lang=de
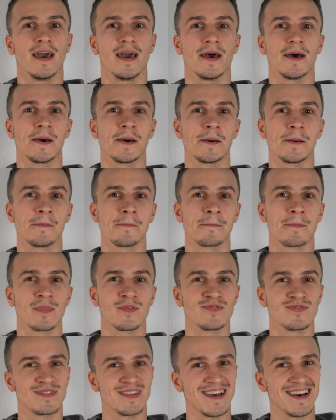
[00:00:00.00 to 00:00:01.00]

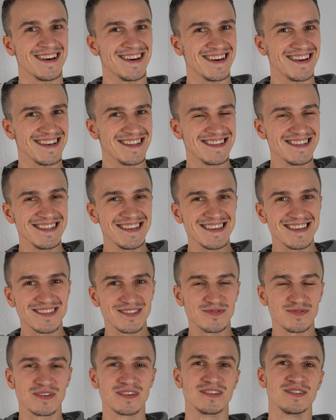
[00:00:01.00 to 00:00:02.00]
ähm, einer nicht
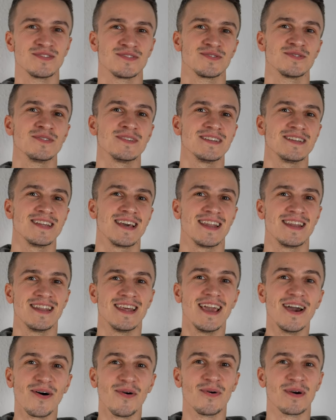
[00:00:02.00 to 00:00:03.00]
so gesunden
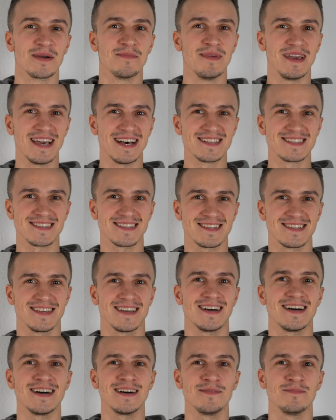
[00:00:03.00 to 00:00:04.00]
Ernährung im ersten
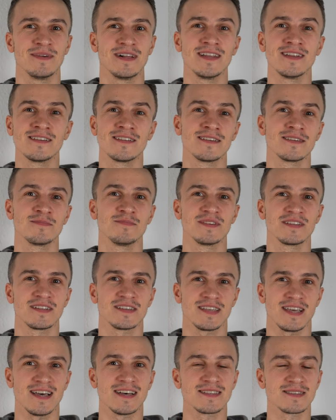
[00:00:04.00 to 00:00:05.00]
Jahr, meldete ich mich
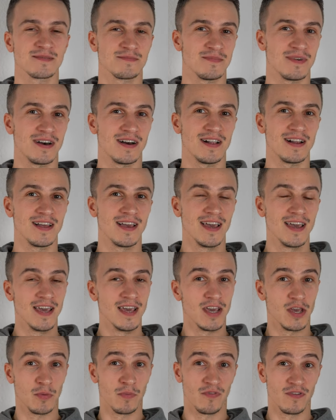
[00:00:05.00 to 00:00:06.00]
das erste Mal
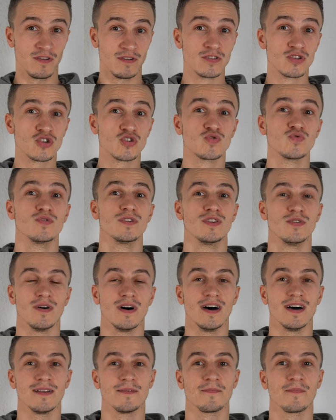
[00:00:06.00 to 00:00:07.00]
im Fitnessstudio
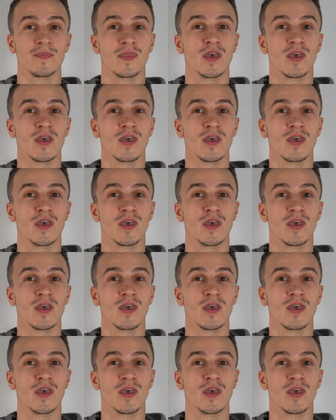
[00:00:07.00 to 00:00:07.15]
an.